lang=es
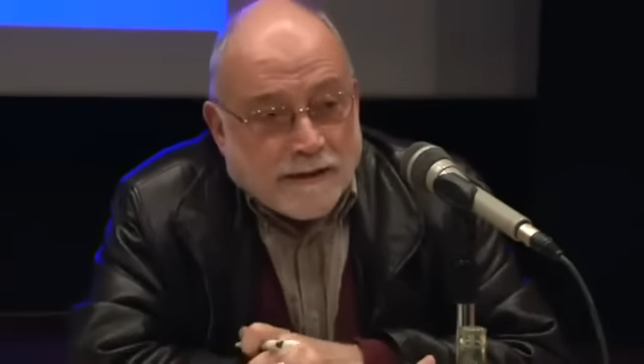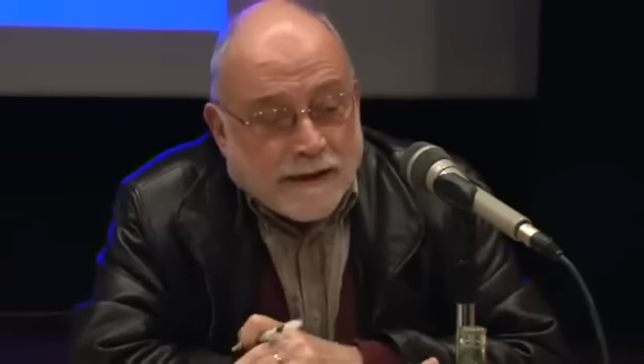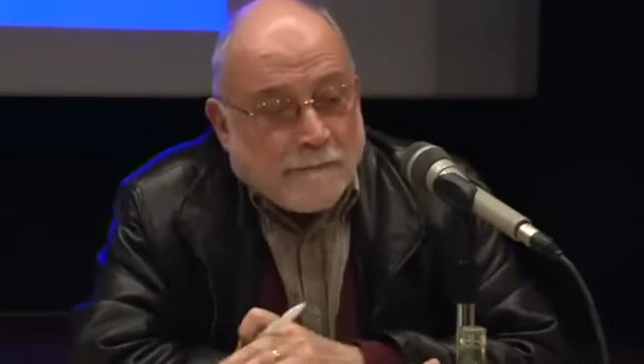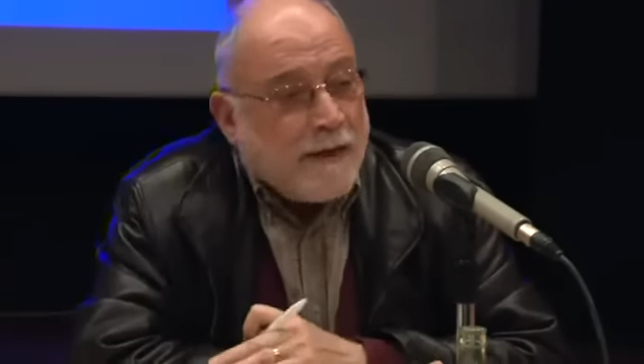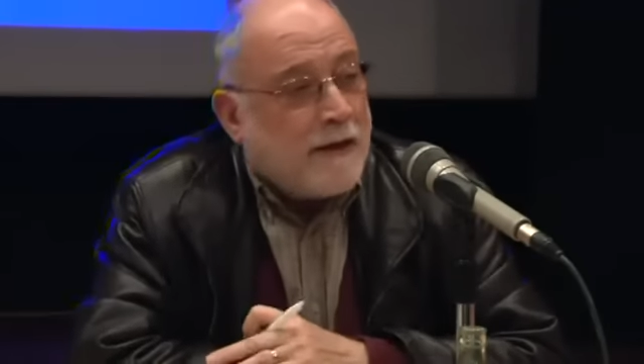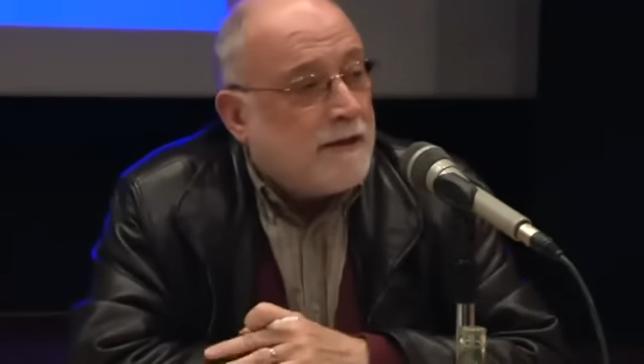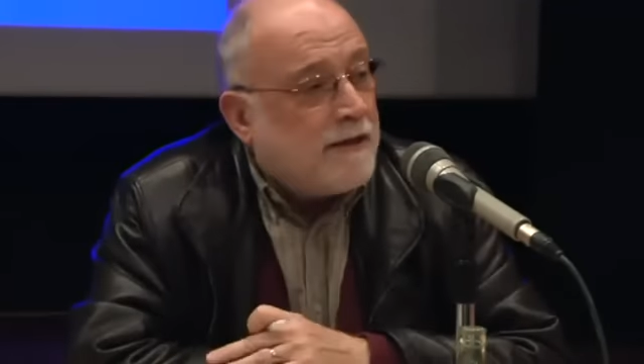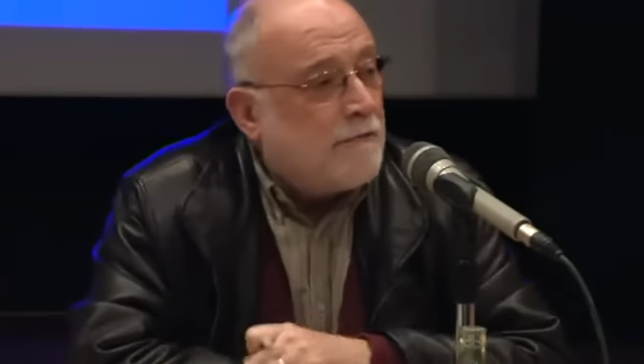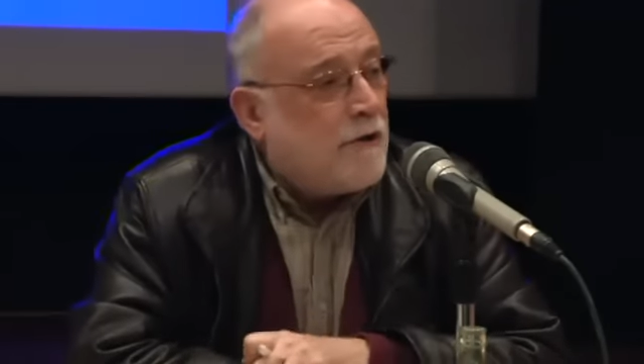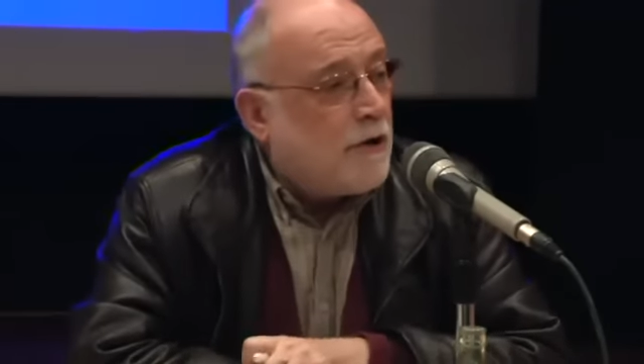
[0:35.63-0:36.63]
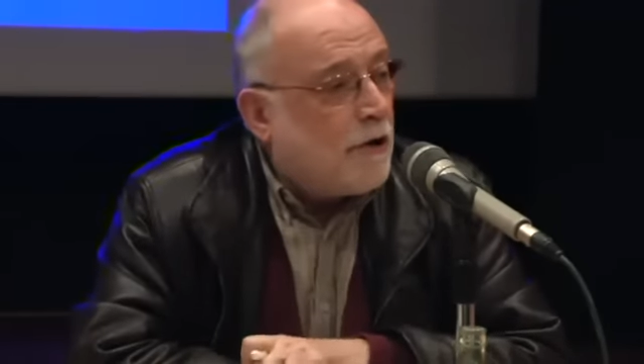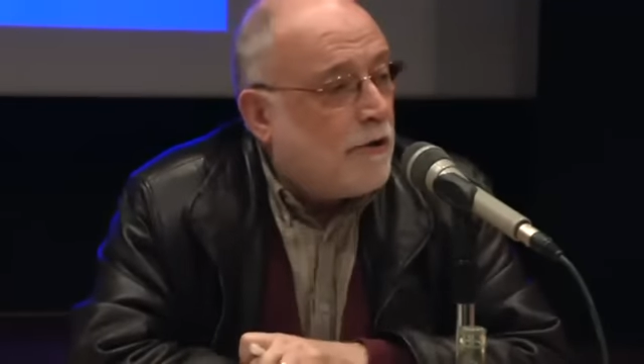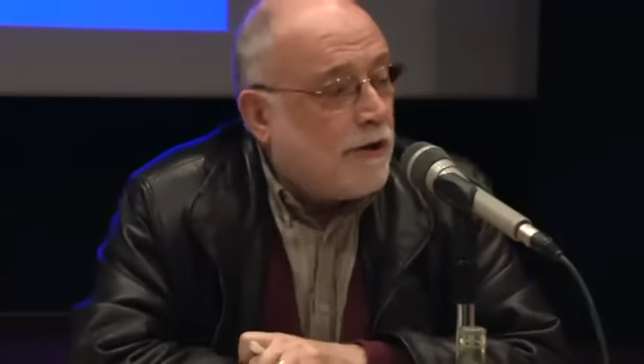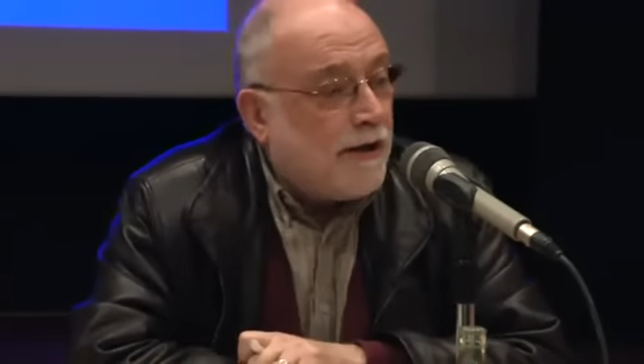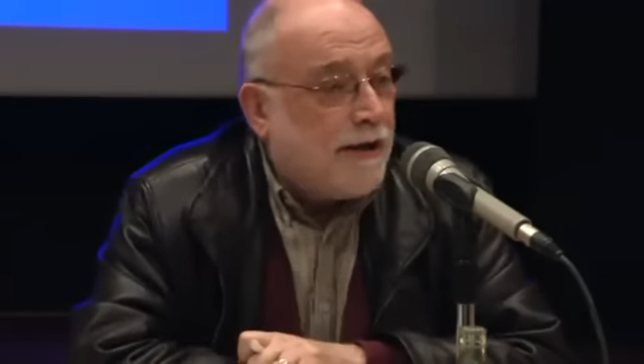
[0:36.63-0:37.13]
también antigua
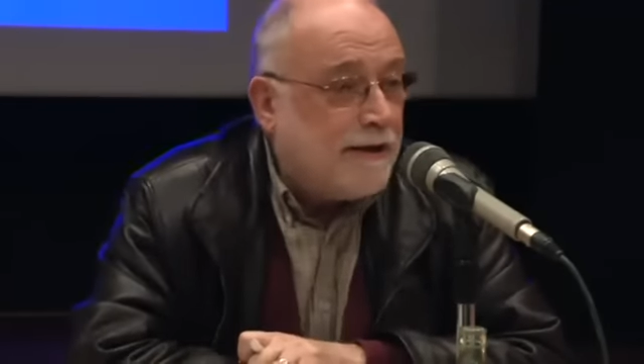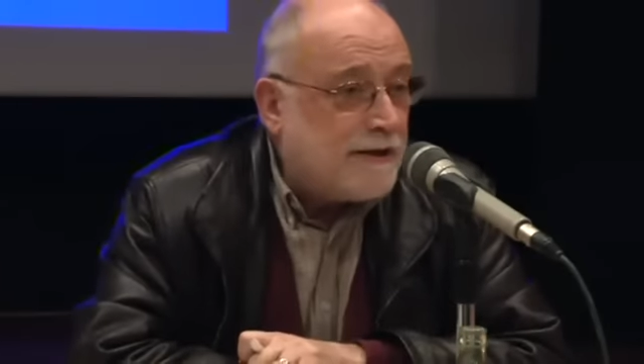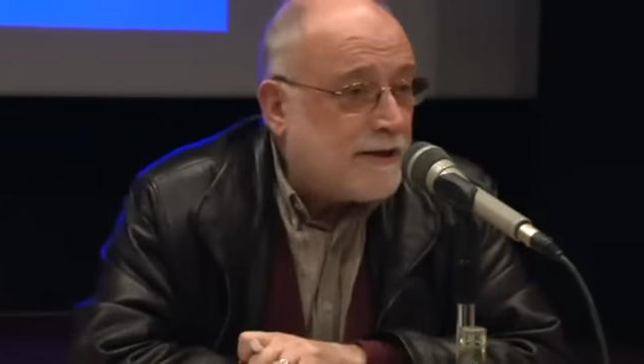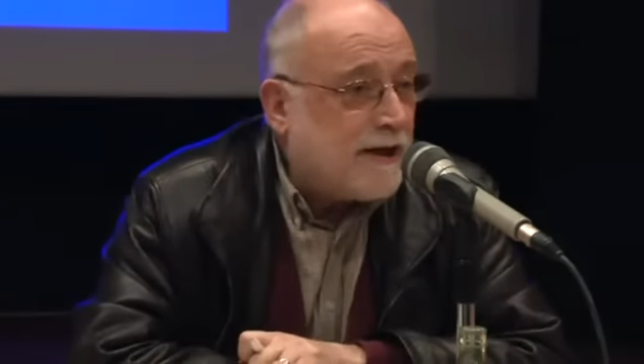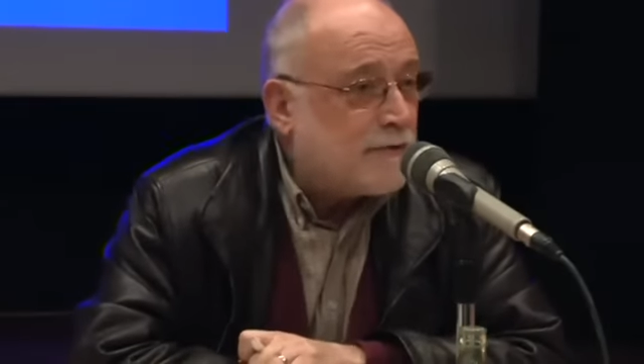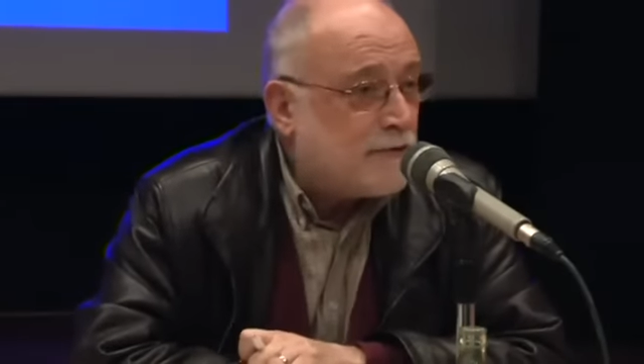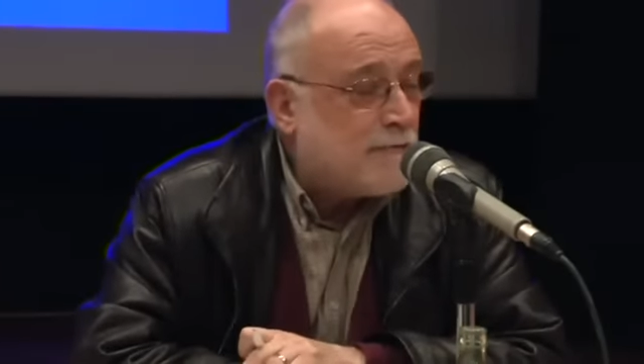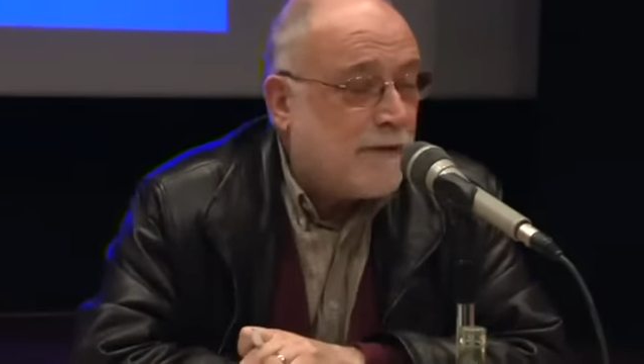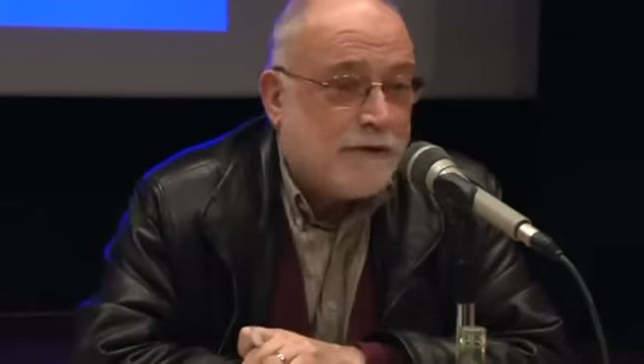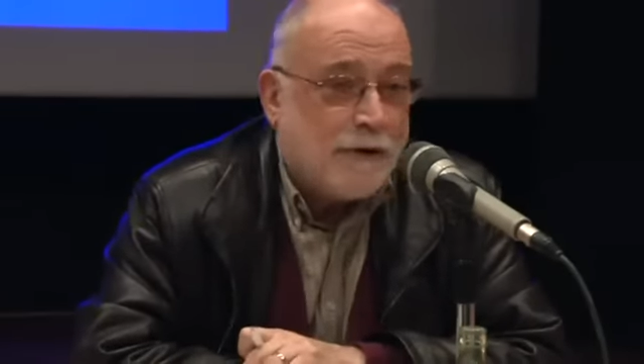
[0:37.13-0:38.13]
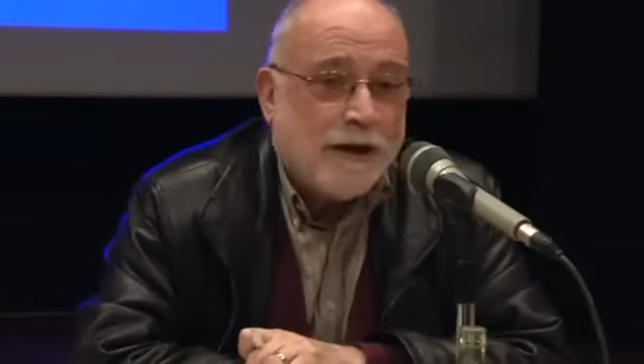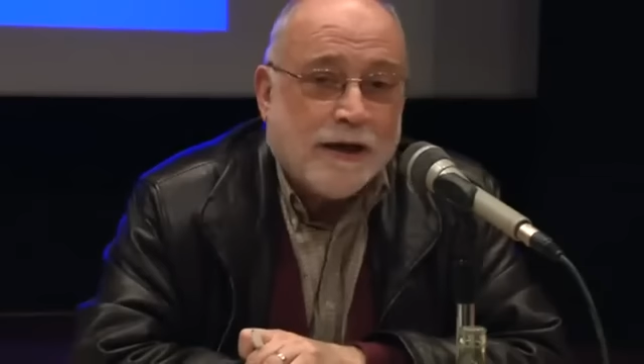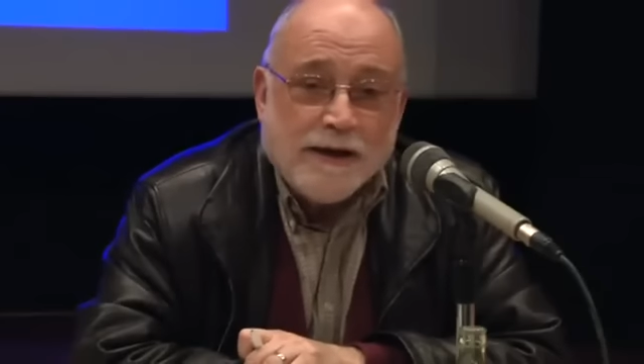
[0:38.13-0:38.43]
colonia, en este caso española,